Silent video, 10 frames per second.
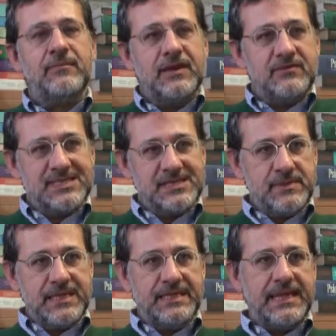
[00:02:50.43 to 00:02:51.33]
la
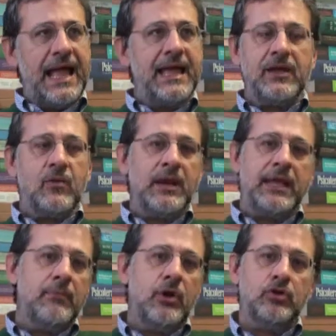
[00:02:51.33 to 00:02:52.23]
visibilità e in
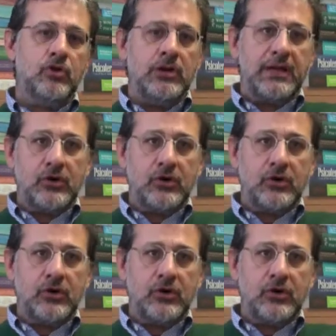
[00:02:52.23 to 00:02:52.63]
qualche modo il